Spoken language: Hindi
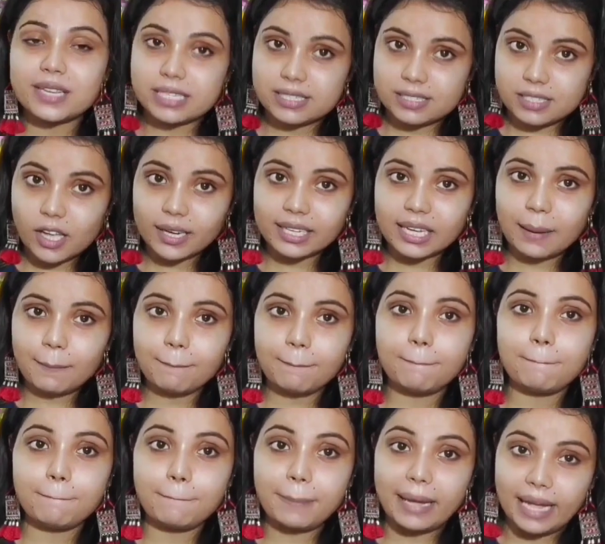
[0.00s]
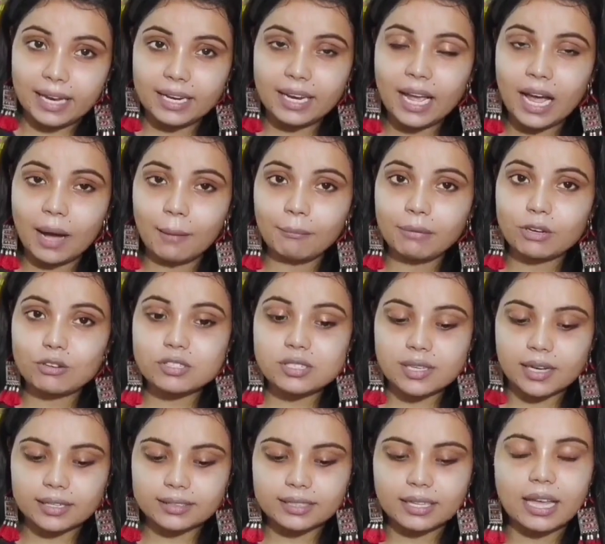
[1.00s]
फिक्सर के पहले हम
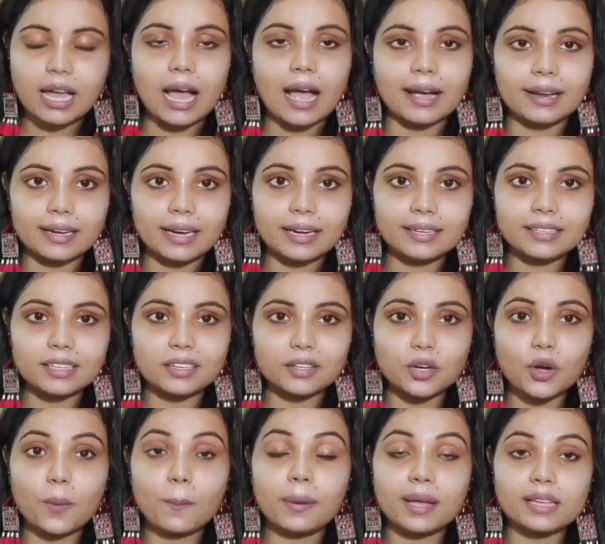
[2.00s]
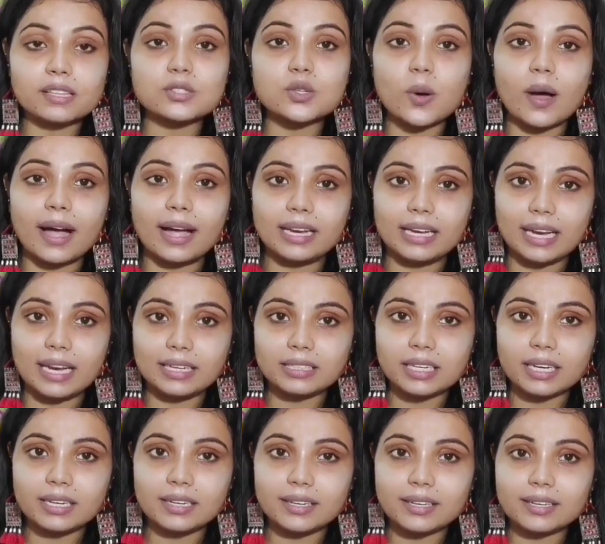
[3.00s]
यूज़ करते हैं हाइलाइटर को फेस को
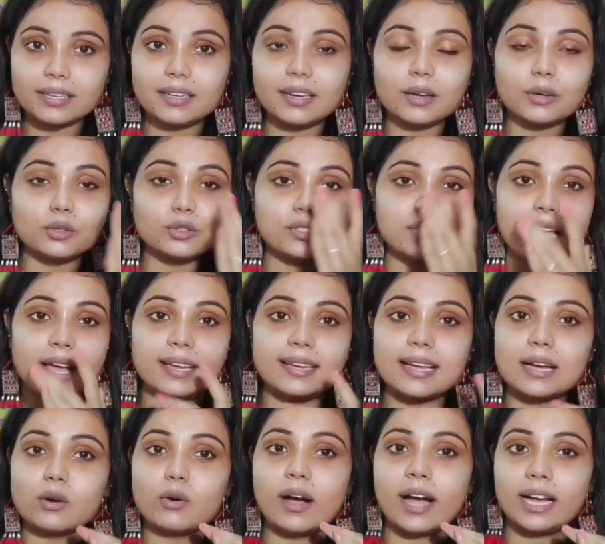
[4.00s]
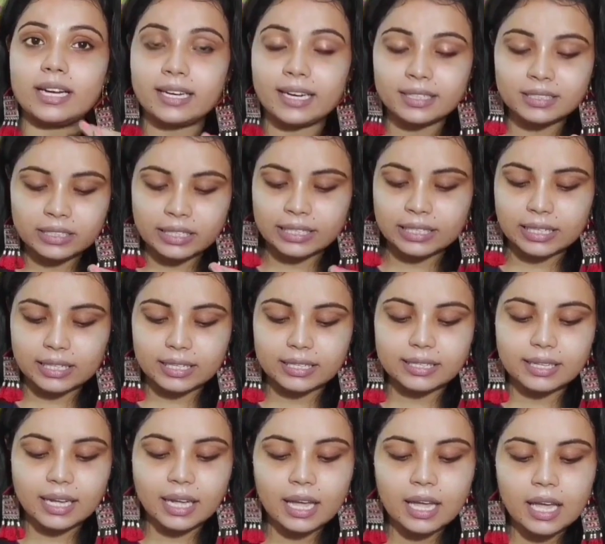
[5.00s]
हाईलाइट करने के लिए कुछ एरिया को हाईलाइट करने
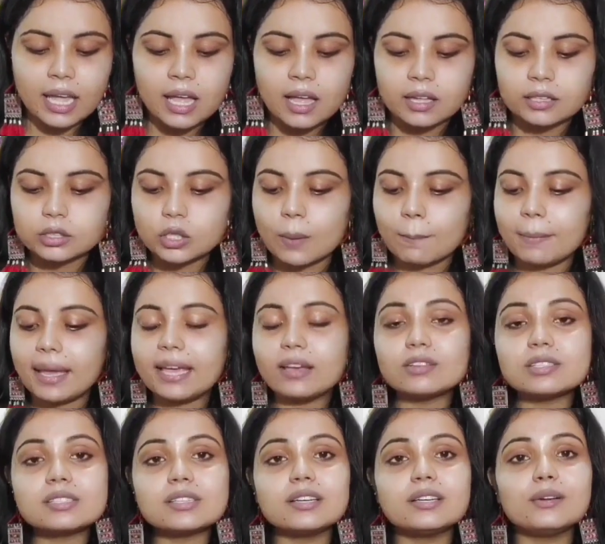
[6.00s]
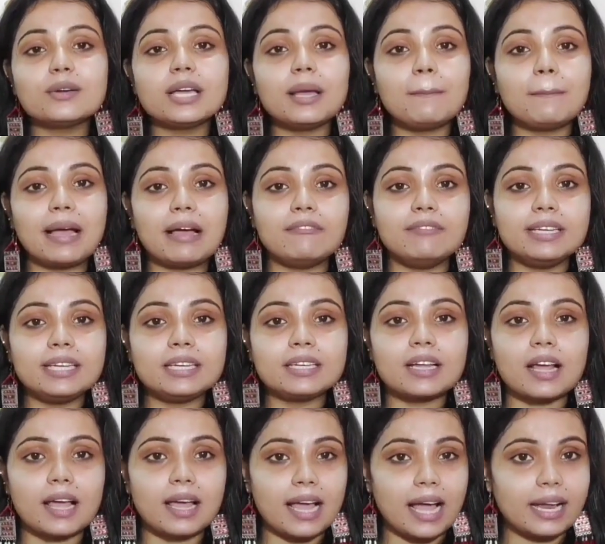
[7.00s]
के लिए तो मैं यूज़ करूँगी
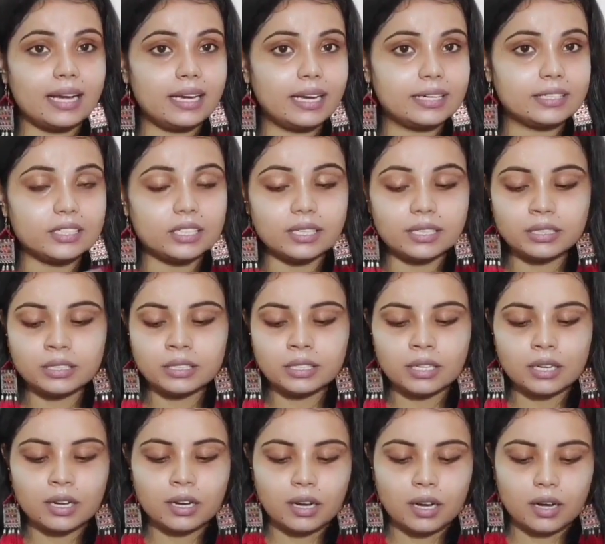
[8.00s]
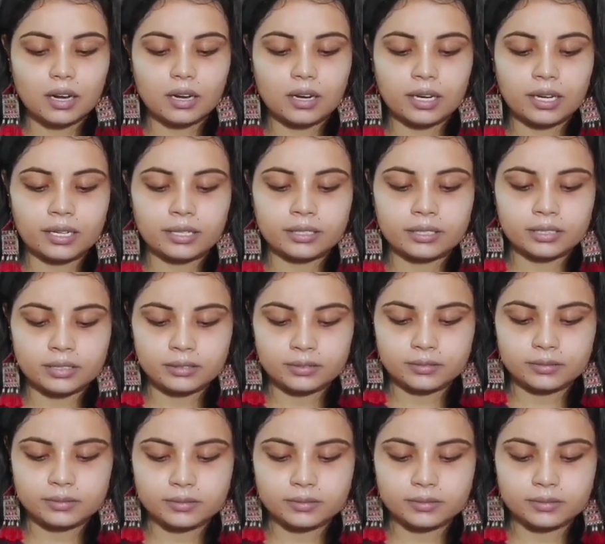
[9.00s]
मेबलिन का हाईलाइटर और